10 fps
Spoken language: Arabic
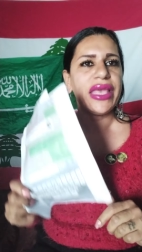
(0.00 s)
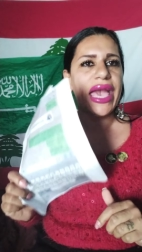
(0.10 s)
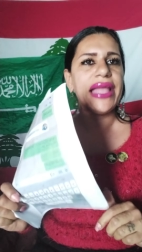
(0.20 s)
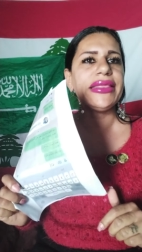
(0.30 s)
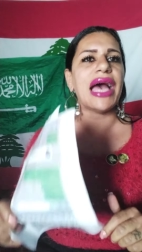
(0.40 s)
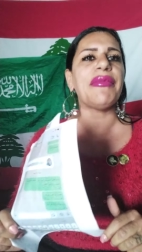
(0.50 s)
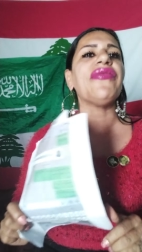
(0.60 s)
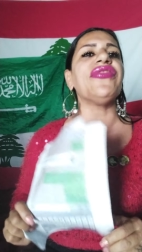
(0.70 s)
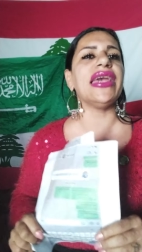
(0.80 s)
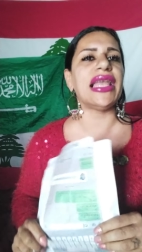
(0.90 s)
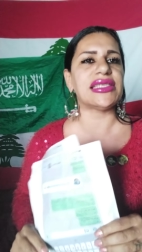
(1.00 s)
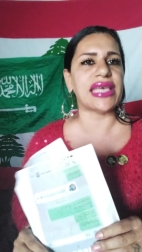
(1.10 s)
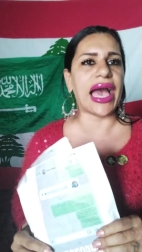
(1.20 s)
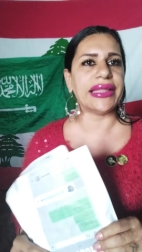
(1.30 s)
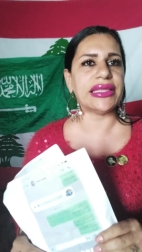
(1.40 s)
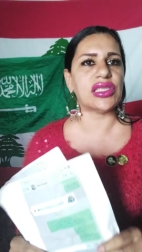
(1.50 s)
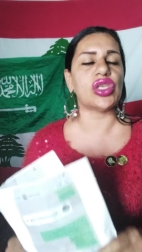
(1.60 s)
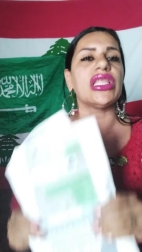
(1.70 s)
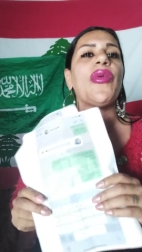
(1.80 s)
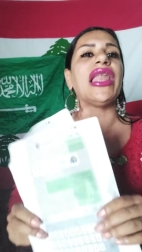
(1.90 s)
أنت ما في إلك ثقة عند
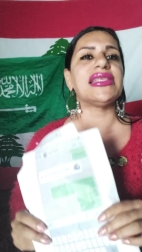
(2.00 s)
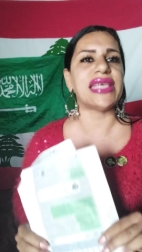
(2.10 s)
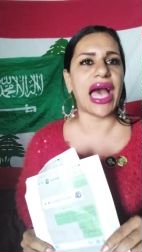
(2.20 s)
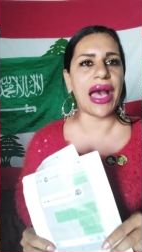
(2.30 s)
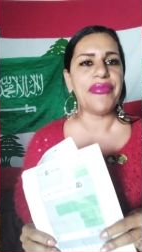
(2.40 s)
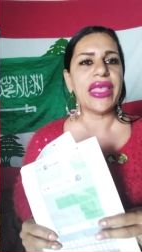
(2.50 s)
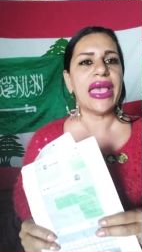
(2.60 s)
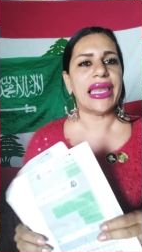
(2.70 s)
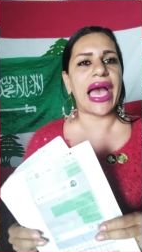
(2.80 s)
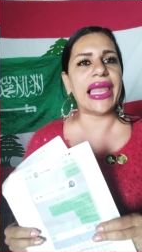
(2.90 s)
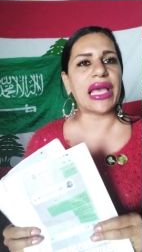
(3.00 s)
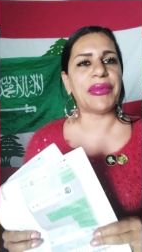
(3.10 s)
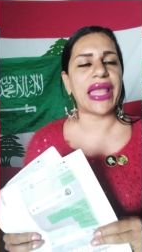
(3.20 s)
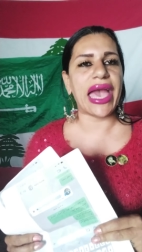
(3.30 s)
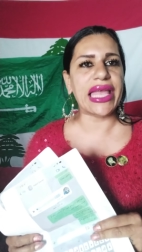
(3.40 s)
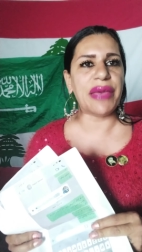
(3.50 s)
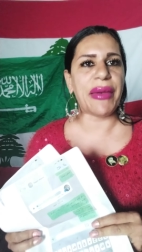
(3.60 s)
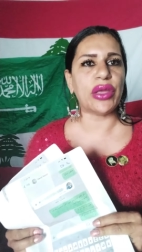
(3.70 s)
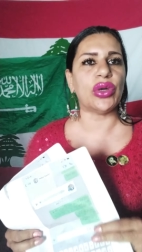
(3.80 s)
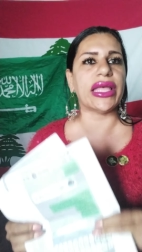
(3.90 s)
السنة ولا ثقة لإلك من أهالي
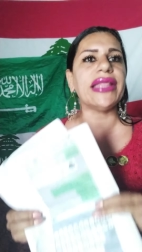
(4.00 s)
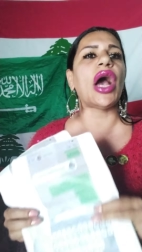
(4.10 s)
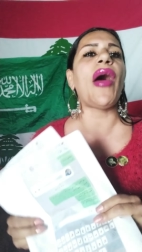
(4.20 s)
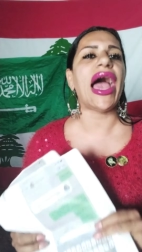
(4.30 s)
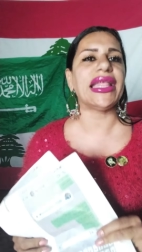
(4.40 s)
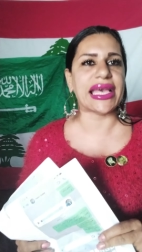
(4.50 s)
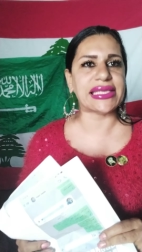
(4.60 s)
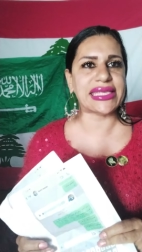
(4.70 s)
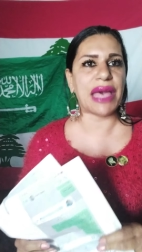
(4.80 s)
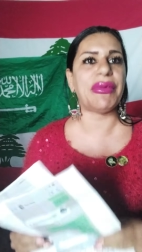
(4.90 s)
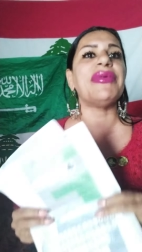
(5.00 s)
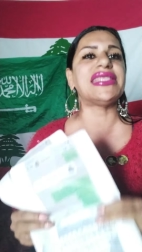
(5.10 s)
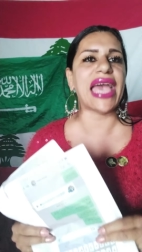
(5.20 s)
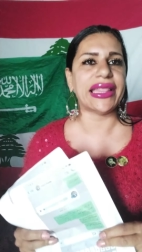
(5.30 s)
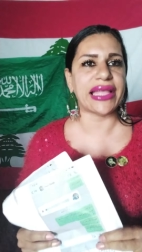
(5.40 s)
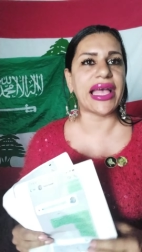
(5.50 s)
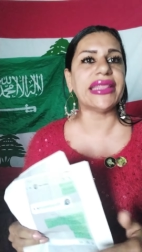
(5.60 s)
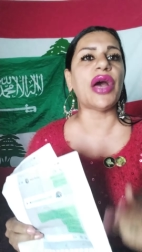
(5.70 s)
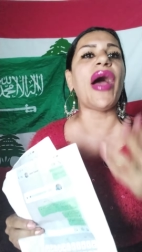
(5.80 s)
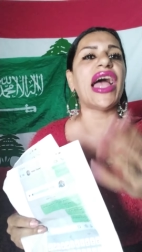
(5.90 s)
بيروت أنت واحد كذاب ما بتساعد حدا أنت
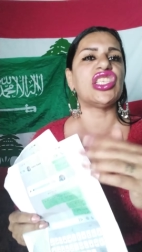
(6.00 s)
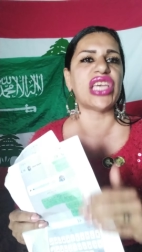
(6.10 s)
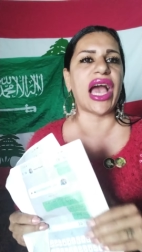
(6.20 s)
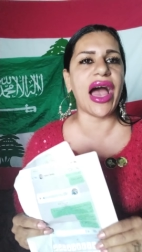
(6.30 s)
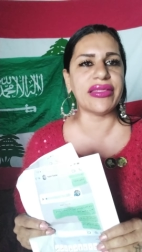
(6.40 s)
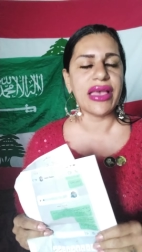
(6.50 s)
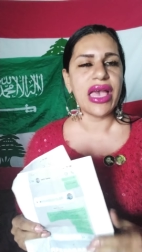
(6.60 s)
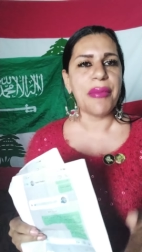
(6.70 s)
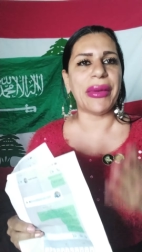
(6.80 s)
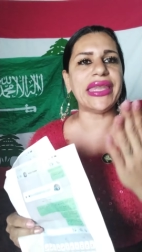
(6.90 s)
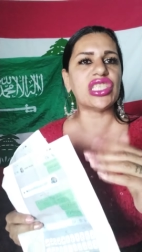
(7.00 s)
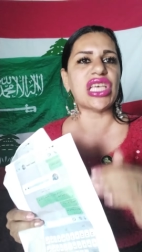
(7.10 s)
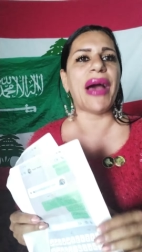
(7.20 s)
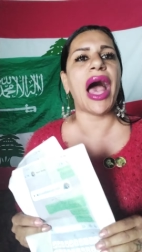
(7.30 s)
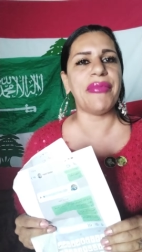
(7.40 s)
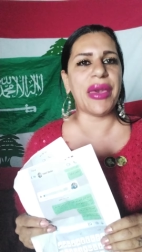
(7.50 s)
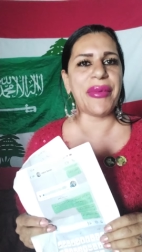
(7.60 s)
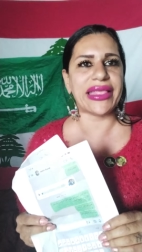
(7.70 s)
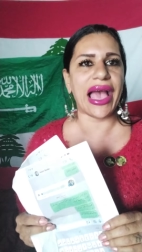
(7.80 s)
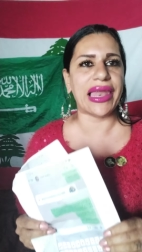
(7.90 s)
واحد جيعان منك شبعان
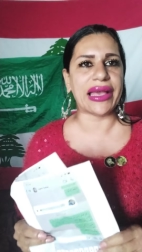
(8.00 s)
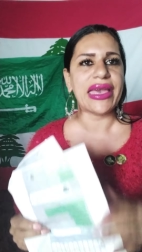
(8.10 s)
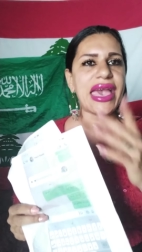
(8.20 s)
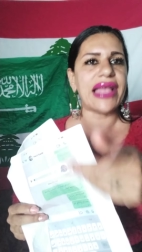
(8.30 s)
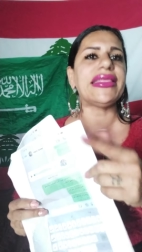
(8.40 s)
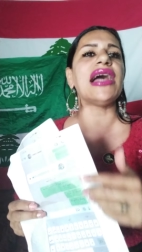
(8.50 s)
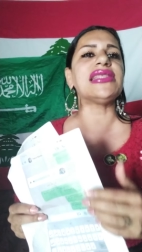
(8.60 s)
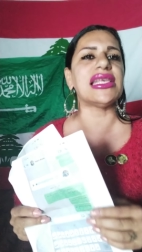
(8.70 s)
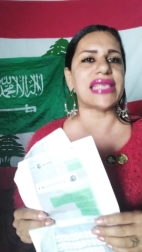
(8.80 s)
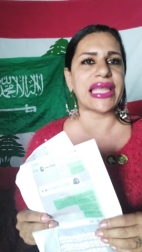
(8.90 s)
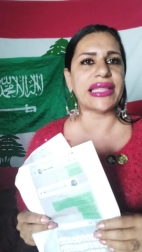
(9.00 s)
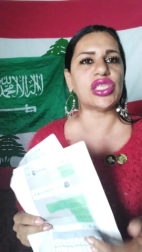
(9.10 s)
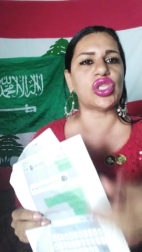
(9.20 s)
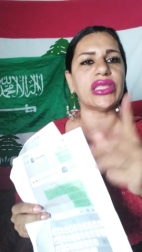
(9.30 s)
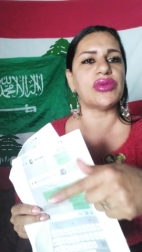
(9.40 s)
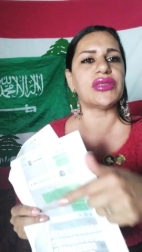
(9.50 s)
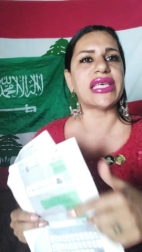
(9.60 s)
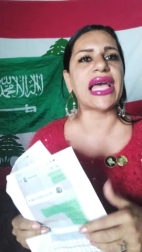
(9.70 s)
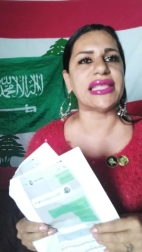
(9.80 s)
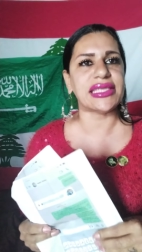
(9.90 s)
ببيت أهلك أنت أصلا سرقت السنة
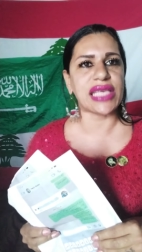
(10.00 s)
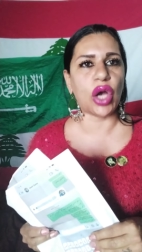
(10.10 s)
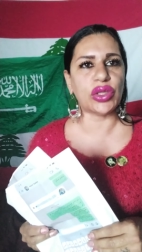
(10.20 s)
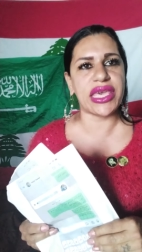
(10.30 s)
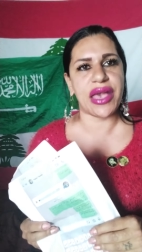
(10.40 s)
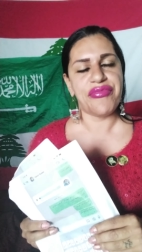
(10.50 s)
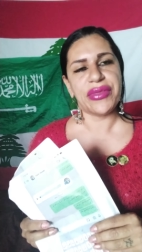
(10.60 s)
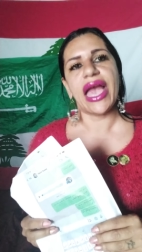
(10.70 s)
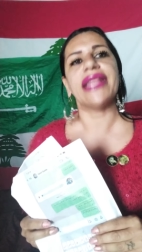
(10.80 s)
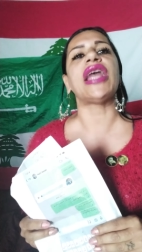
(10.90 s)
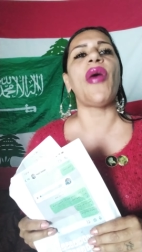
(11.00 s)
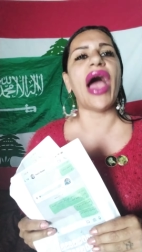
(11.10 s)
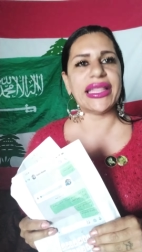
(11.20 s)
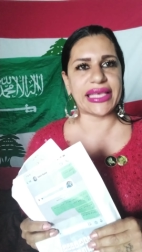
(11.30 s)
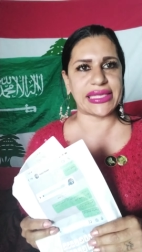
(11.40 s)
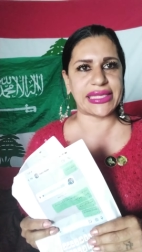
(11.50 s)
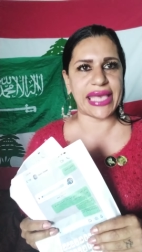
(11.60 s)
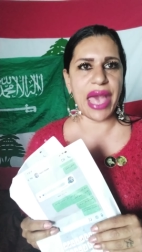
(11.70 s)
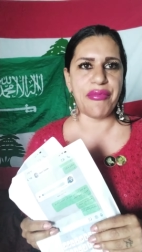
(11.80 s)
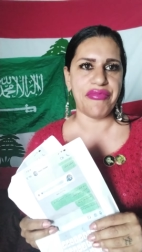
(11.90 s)
وسرقت السعودية أنت واحد
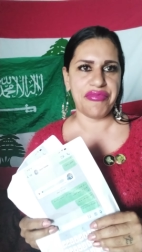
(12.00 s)
كذاب